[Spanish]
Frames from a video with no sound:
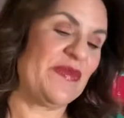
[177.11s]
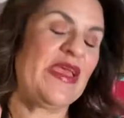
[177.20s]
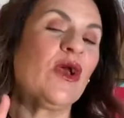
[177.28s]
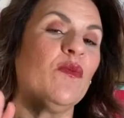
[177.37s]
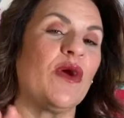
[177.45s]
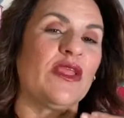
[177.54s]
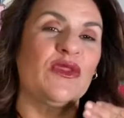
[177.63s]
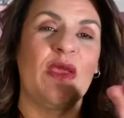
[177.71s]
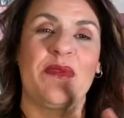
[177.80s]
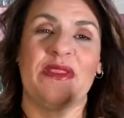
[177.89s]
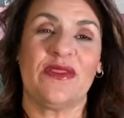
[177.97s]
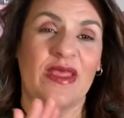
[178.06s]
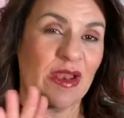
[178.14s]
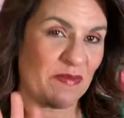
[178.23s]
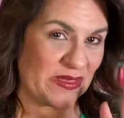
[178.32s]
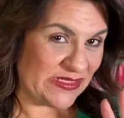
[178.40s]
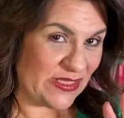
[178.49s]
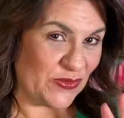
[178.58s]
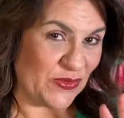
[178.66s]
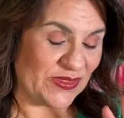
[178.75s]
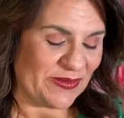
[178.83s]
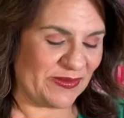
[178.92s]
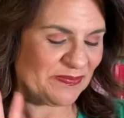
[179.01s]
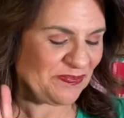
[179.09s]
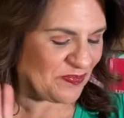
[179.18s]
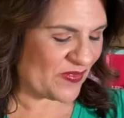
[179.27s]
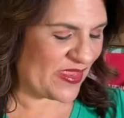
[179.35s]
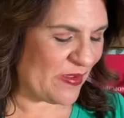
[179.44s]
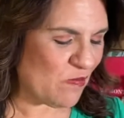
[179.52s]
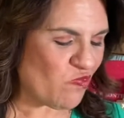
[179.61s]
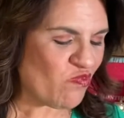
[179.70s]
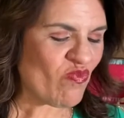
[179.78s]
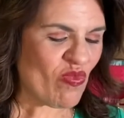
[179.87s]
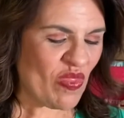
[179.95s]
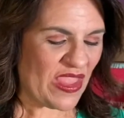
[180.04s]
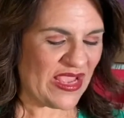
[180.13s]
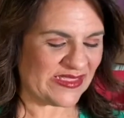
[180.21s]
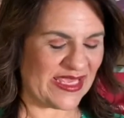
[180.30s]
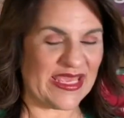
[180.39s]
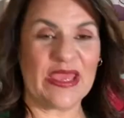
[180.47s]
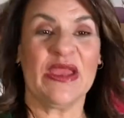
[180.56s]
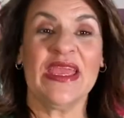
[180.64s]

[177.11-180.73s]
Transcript: Es como que estoy aprendiendo a dar pasitos otra vez, ¿ok? Así que